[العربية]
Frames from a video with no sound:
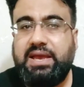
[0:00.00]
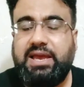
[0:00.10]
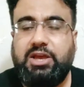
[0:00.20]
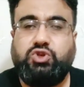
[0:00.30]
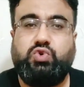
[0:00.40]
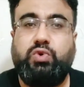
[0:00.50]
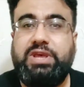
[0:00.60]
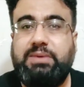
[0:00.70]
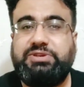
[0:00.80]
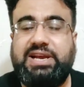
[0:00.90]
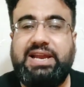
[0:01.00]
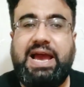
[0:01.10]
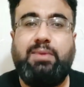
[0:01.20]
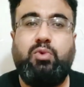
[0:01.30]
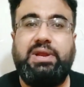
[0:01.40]
آه، السورية بشكل
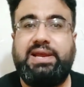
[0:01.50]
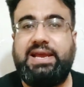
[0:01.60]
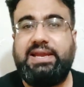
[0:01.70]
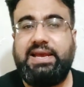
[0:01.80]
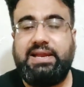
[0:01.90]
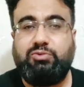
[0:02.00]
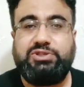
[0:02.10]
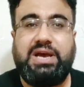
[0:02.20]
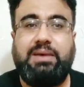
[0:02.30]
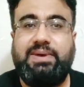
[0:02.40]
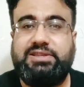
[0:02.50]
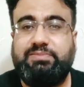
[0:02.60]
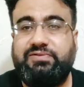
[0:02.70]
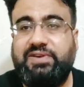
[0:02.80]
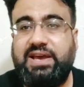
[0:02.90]
عام ولكل المنتخبات
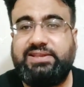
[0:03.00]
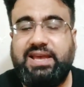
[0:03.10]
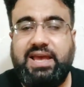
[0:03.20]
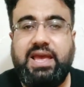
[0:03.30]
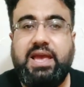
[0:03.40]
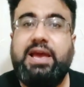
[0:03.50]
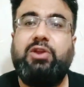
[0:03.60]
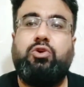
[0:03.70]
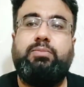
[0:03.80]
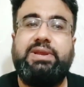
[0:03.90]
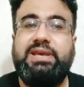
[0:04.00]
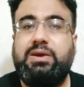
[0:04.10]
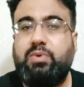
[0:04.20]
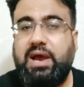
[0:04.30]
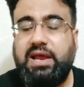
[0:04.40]
بفئاتها
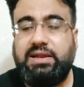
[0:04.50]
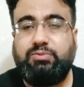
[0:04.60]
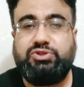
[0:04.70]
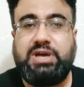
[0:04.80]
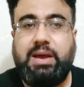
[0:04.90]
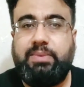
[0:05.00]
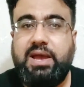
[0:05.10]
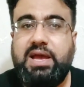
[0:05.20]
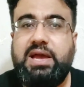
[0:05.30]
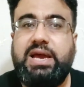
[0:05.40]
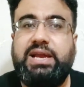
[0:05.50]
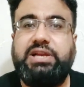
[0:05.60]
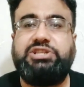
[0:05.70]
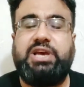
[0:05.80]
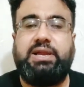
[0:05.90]
العمرية والمنتخب
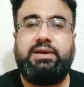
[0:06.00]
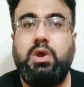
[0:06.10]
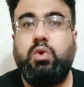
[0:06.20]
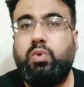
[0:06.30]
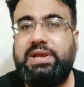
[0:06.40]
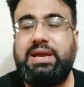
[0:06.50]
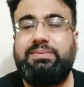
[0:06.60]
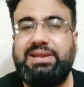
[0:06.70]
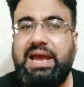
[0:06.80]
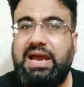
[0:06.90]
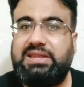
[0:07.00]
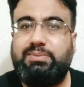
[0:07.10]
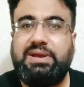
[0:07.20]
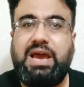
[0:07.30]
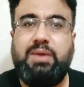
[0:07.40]
الرجال والكابتن
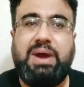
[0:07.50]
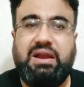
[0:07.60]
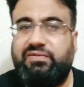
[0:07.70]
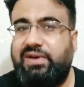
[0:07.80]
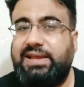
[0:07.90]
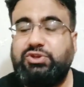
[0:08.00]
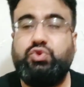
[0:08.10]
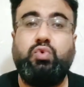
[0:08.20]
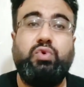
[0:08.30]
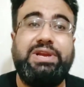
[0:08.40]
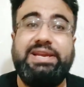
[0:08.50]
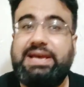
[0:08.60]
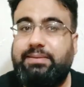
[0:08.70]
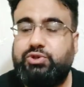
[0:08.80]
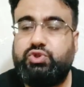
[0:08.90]
حاتم الغايب عرفان شو اللي
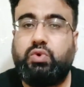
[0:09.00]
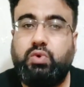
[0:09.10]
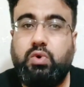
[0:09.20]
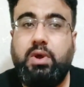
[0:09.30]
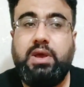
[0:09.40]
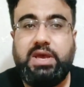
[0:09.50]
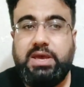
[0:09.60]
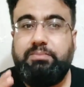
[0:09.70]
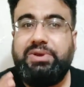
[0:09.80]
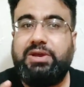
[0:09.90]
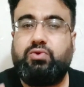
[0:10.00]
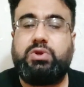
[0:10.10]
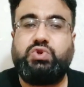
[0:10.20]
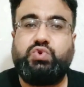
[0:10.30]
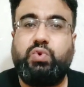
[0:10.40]
عم يشتغله
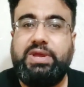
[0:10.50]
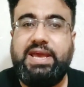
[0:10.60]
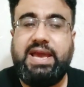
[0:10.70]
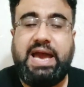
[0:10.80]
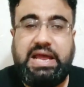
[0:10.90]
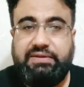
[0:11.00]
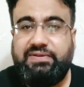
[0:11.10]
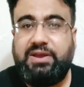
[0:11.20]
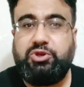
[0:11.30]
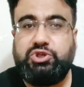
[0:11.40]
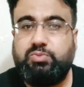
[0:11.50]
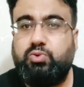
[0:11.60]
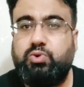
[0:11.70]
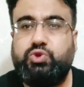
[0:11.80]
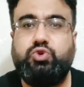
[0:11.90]
بالكرة السورية عرفان
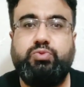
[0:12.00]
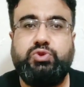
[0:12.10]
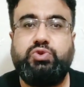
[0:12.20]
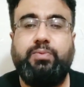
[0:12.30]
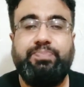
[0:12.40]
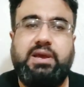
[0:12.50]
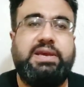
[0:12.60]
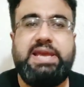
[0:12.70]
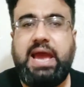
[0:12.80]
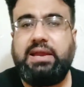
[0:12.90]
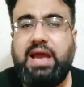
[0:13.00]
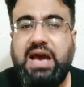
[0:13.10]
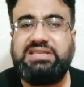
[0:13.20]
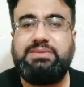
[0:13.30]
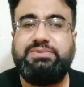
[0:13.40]
الجمهور شو بده يعني
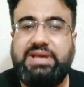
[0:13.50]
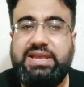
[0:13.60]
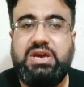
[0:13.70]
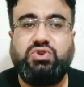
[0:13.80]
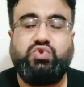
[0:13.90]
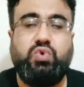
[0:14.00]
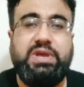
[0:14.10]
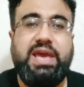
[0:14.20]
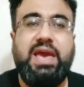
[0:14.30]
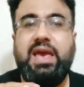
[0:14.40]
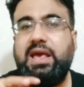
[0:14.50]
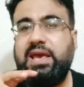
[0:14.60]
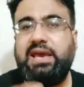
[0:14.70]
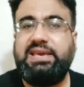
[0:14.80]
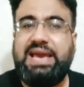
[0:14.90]
عاصمة الرياضة السورية
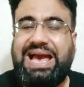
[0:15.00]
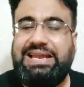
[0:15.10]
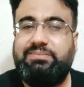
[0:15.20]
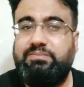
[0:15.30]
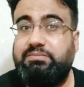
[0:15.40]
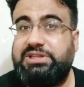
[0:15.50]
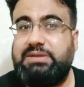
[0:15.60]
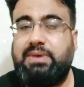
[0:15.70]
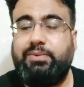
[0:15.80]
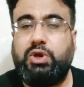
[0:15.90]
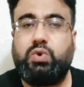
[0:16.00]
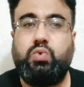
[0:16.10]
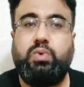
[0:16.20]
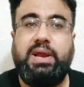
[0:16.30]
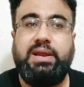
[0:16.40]
هي حلب مثل ما
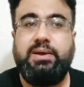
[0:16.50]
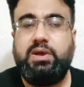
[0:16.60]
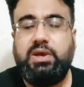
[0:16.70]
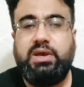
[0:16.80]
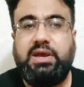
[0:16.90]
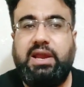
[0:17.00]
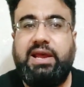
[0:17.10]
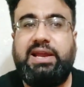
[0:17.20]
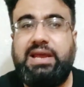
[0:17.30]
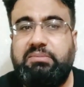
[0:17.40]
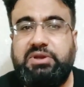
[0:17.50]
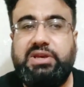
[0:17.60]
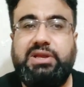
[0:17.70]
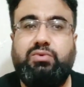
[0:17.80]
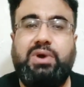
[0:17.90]
بيحكوا
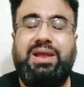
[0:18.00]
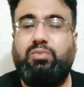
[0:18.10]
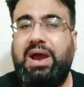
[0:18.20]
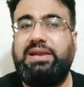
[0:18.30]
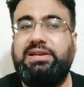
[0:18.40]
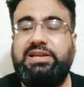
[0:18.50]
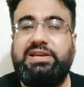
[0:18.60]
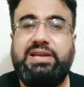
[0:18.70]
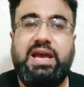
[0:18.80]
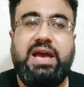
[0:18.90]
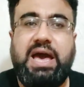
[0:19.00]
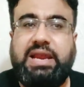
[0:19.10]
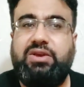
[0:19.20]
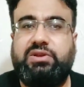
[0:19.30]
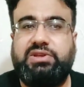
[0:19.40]
الاعلاميين والمحللين
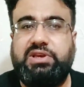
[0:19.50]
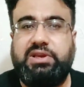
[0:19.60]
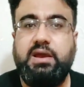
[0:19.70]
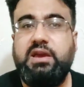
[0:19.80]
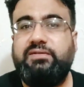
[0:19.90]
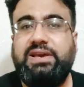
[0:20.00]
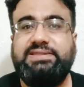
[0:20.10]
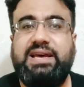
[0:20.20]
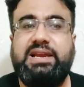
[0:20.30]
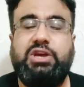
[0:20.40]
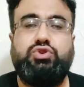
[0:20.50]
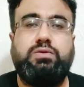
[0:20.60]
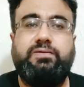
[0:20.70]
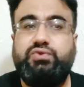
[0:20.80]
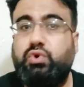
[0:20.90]
الرياضيين فاذا راح
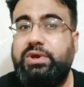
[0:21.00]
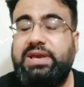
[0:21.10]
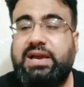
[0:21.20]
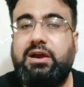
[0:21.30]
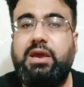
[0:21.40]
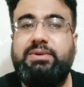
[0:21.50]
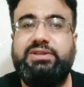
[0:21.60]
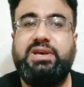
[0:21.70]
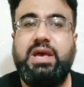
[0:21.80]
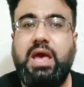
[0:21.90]
نشوف شو هي قائمه